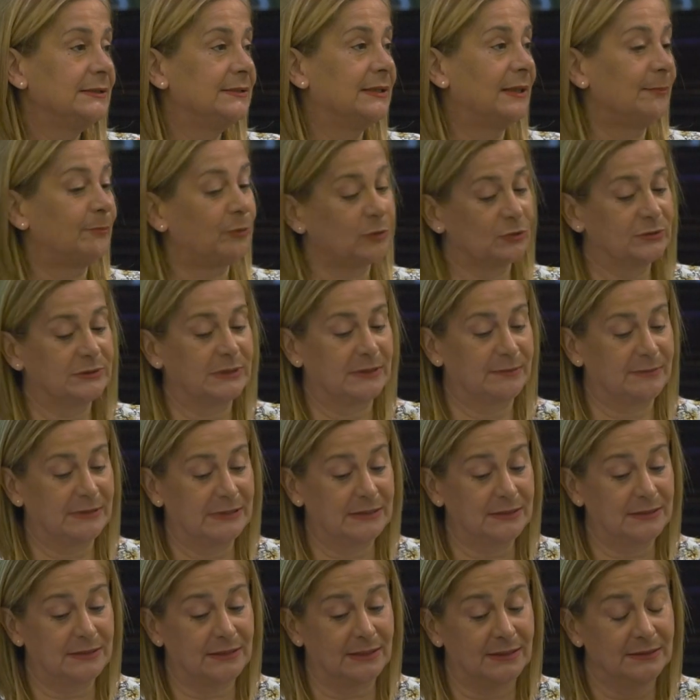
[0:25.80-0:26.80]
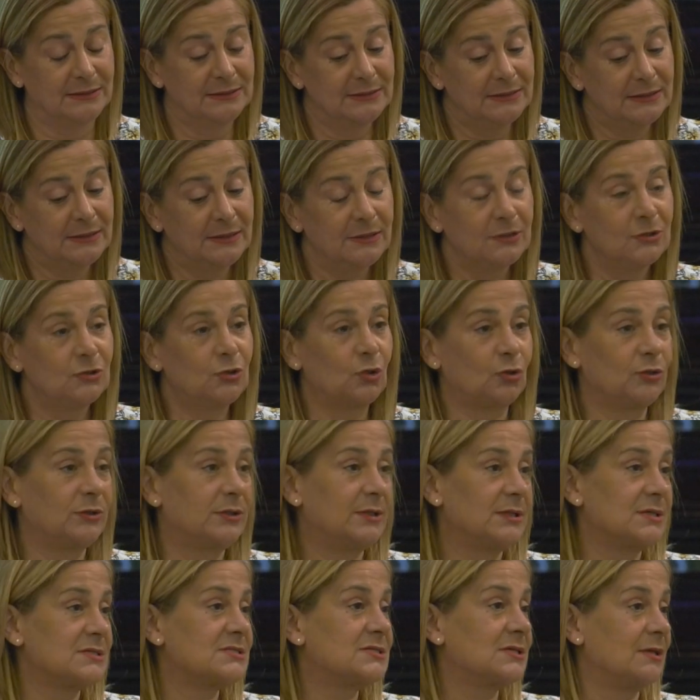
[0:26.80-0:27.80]
de Pontevedra,
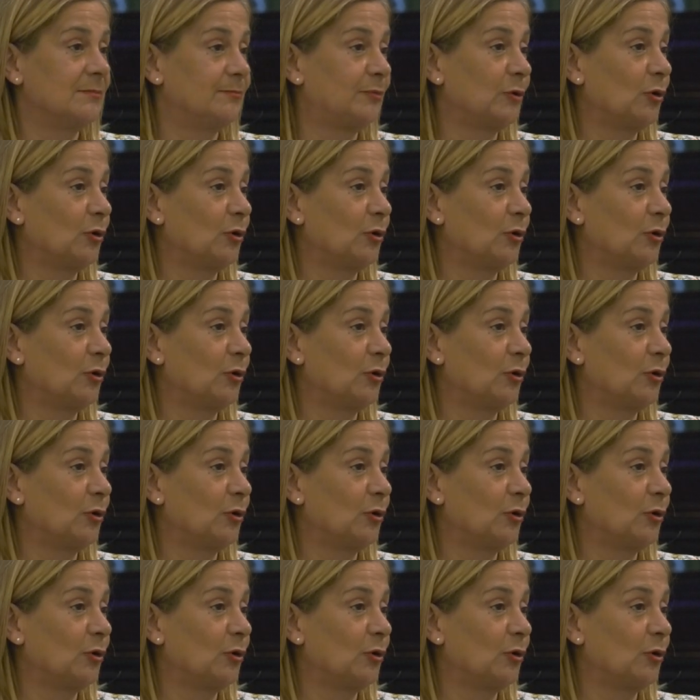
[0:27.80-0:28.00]
donde se